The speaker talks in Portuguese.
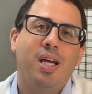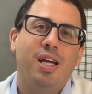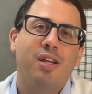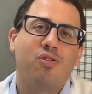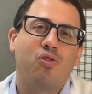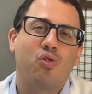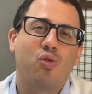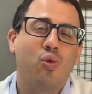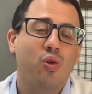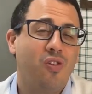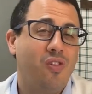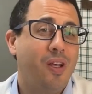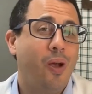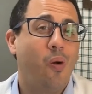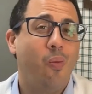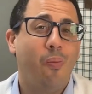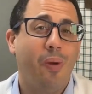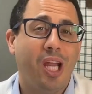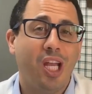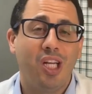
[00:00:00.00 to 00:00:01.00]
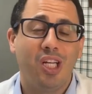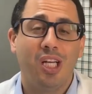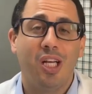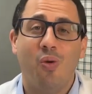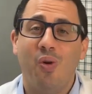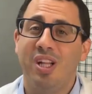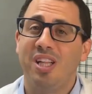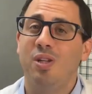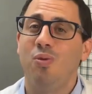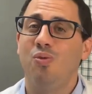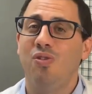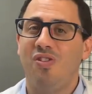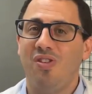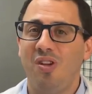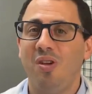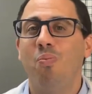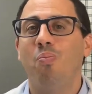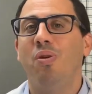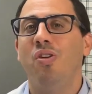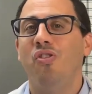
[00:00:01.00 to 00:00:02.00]
é, socialmente não é tão
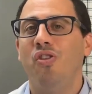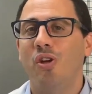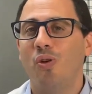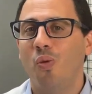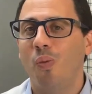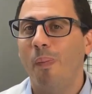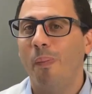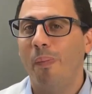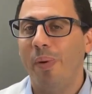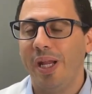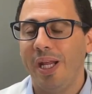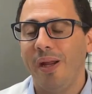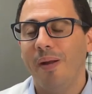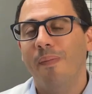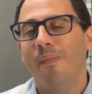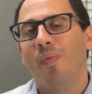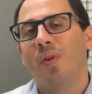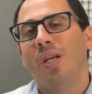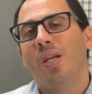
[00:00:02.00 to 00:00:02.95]
simples de cumprir.